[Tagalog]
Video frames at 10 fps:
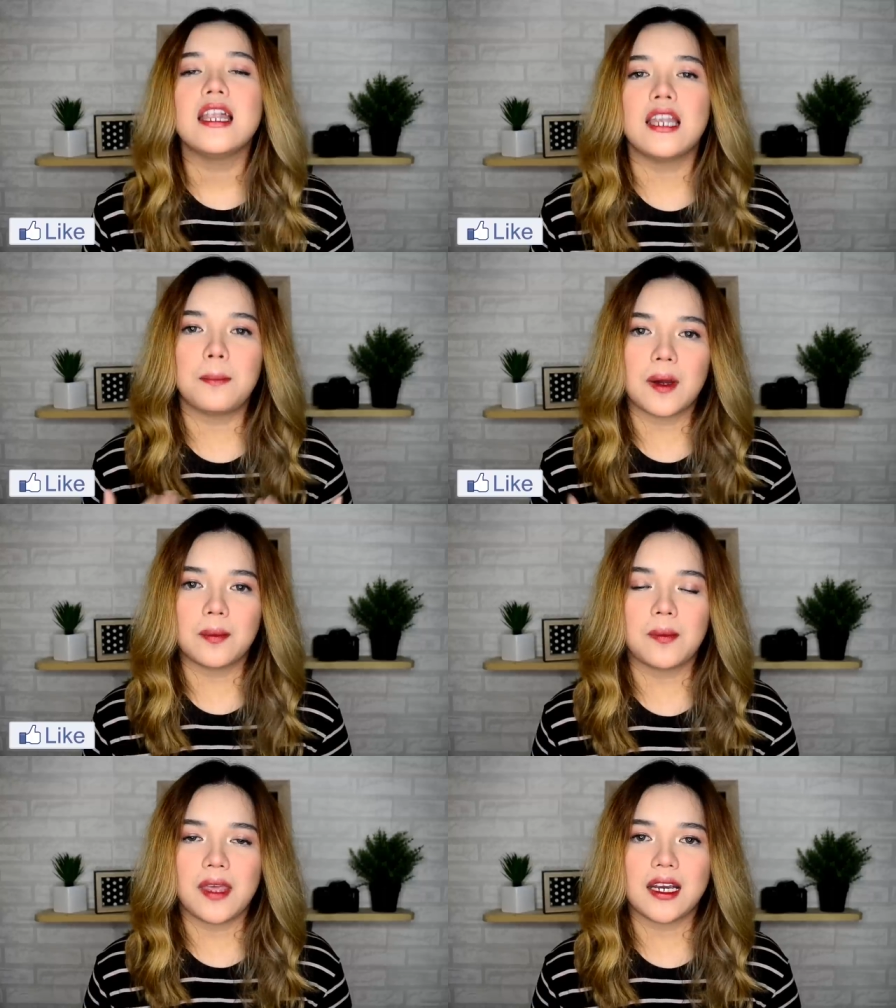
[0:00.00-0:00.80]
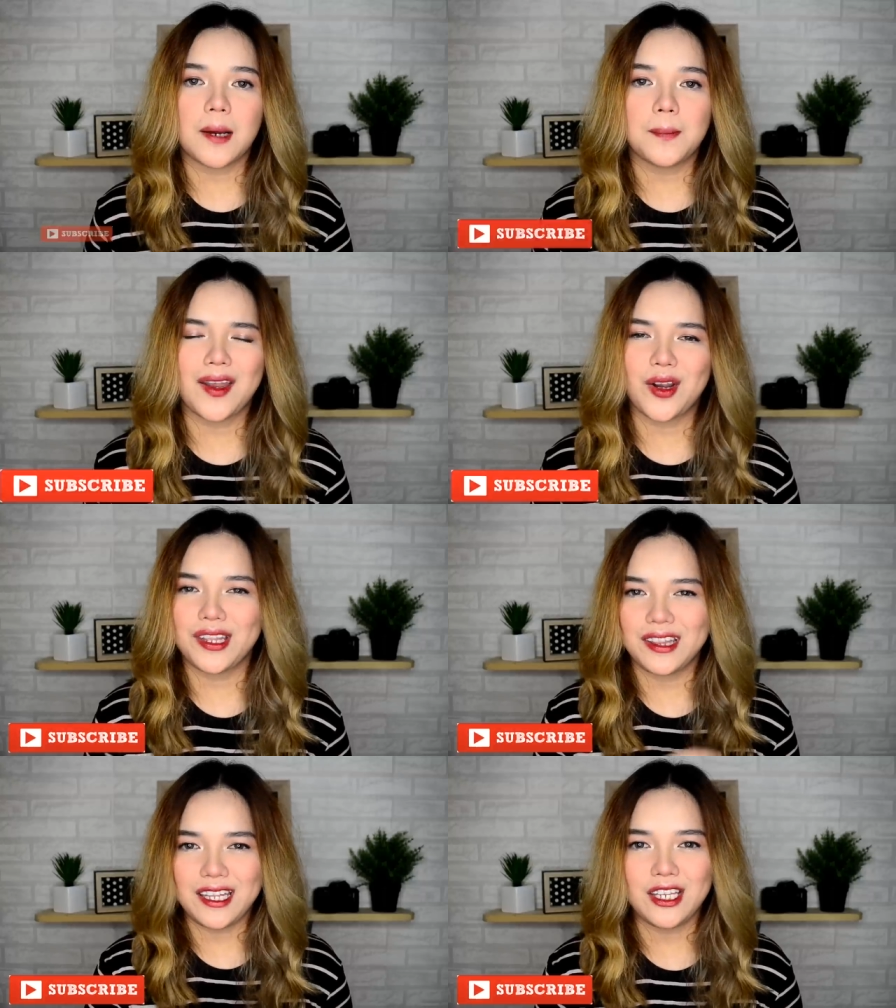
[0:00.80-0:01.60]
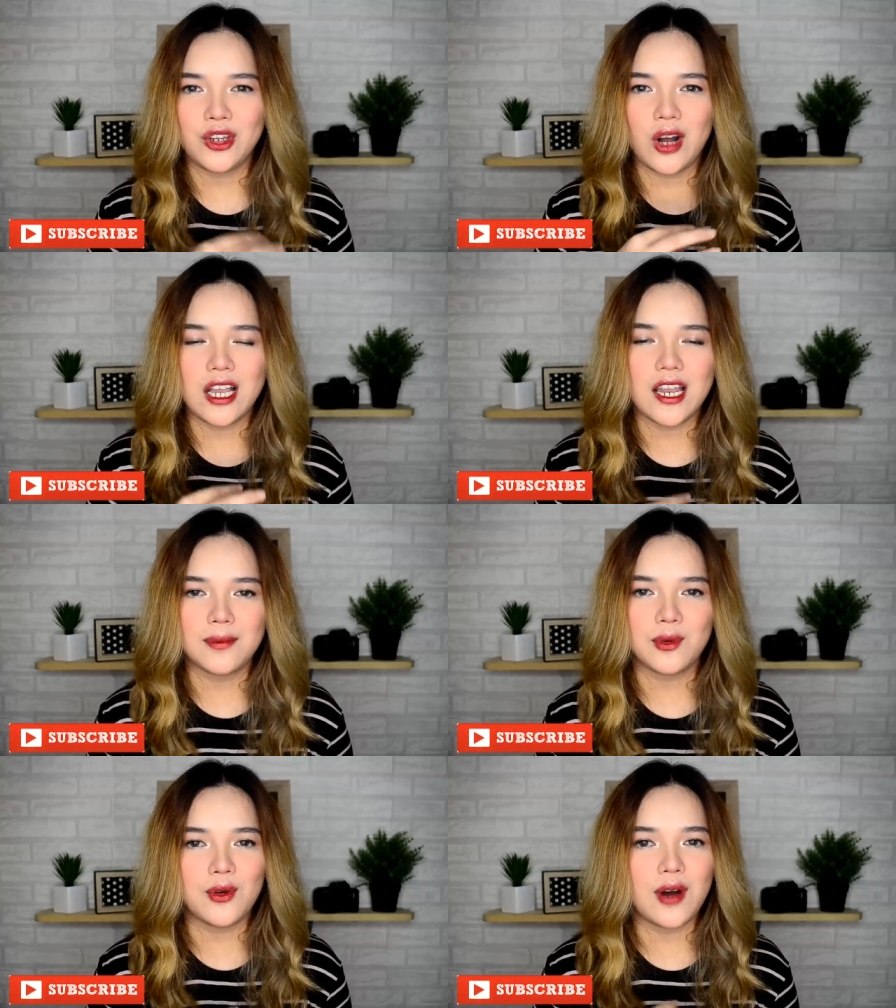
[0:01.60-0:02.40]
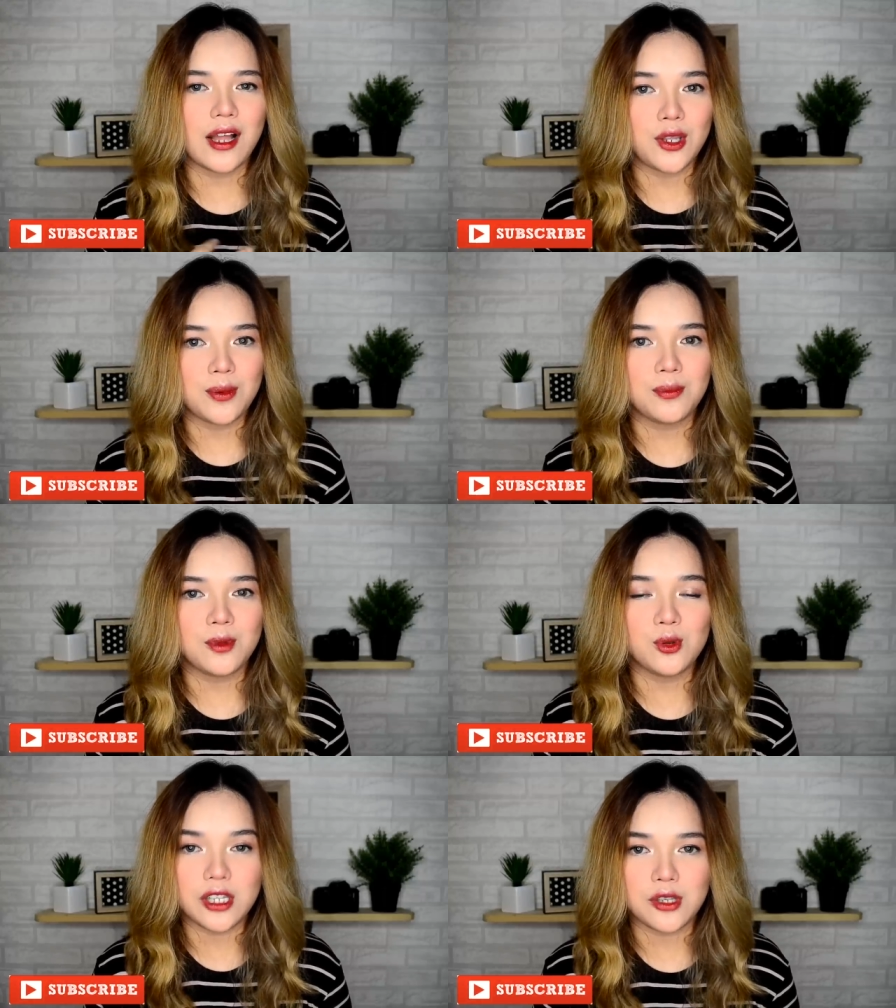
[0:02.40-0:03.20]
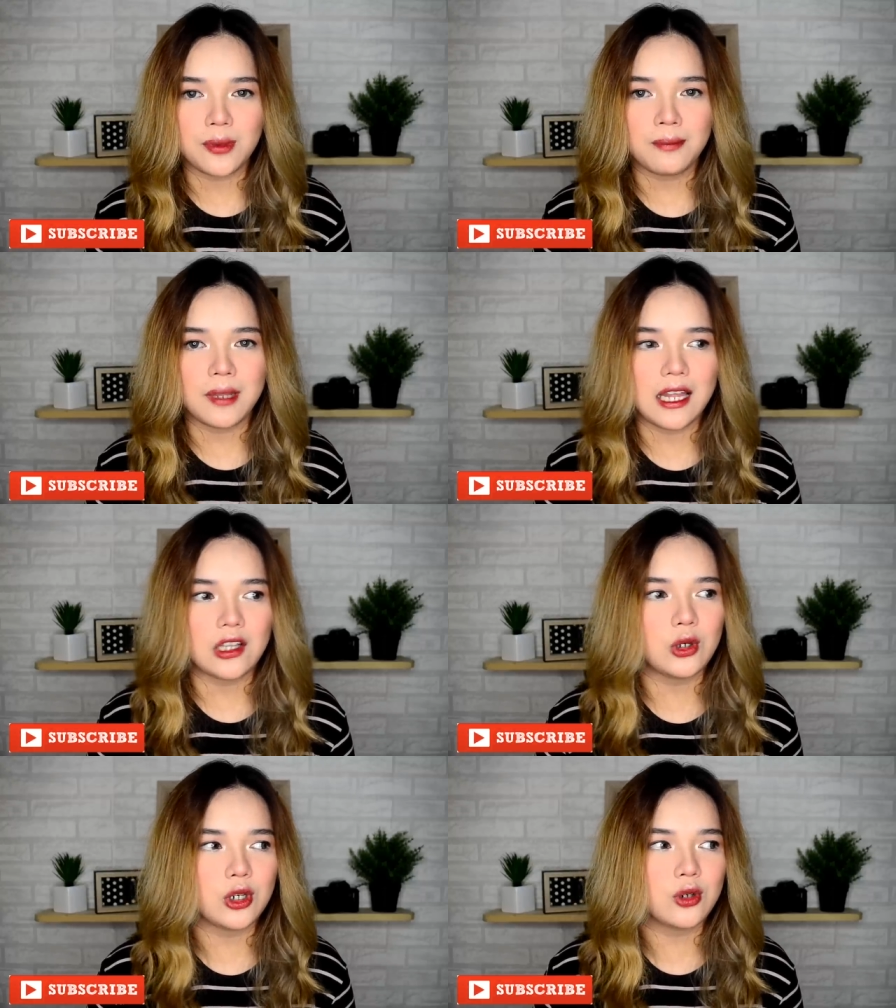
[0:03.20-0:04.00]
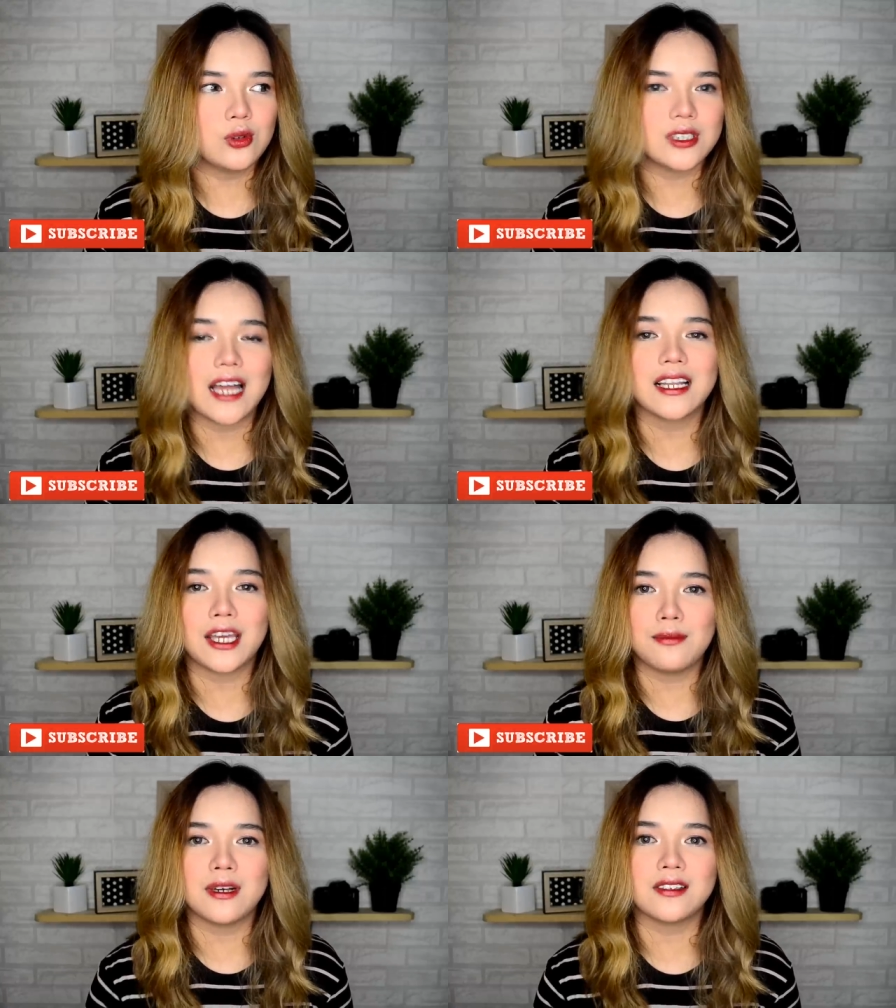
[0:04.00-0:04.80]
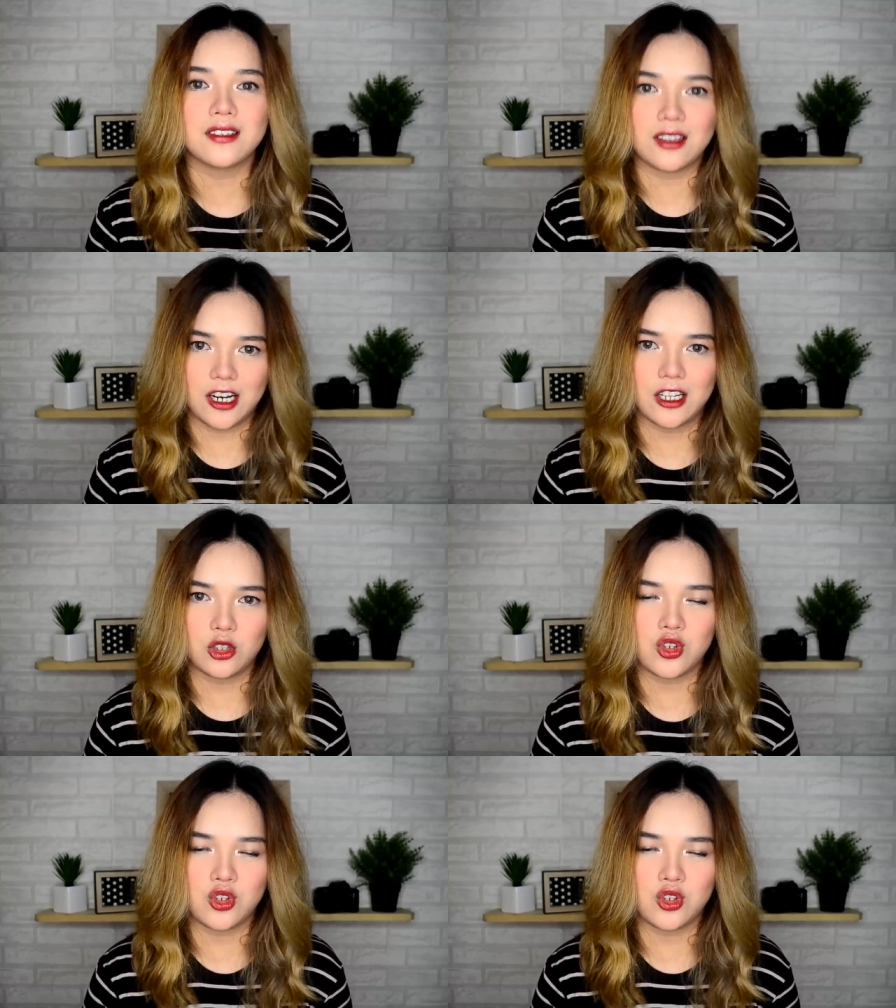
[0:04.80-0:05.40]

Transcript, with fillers: ng pagme-makeup pero hindi nyo alam kung ano yung una nyo bibilin or kung saan kayo mag-start.